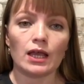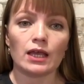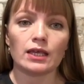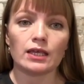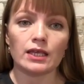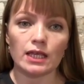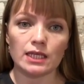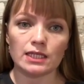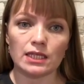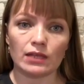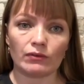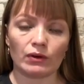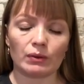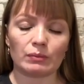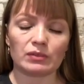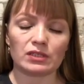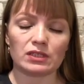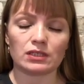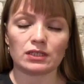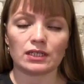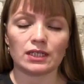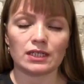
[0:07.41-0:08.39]
И если вам
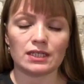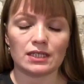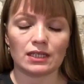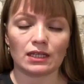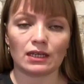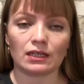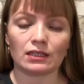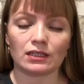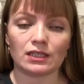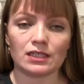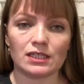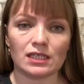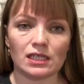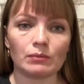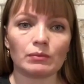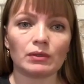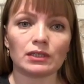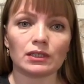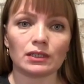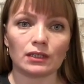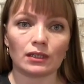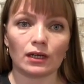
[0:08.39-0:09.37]
интересна эта
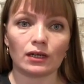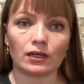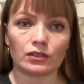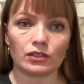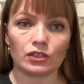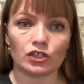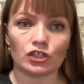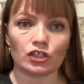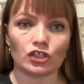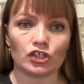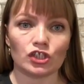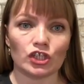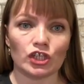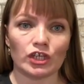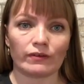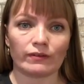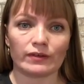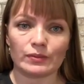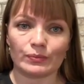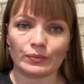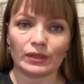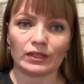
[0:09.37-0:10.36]
тема, тогда, конечно же,
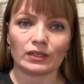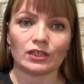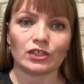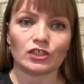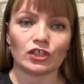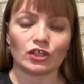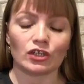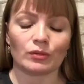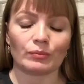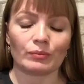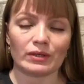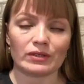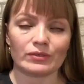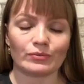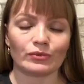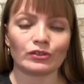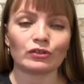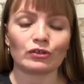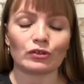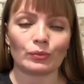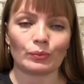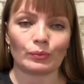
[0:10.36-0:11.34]
я вас приглашаю к
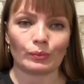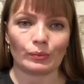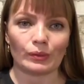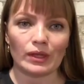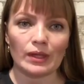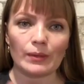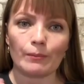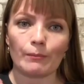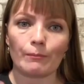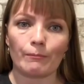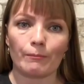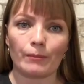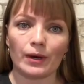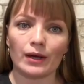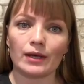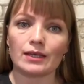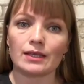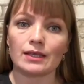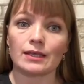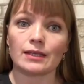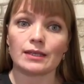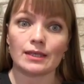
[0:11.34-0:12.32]
просмотру, и
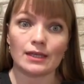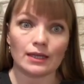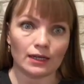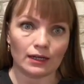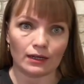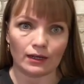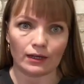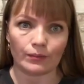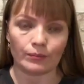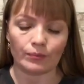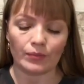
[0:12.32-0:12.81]
поехали!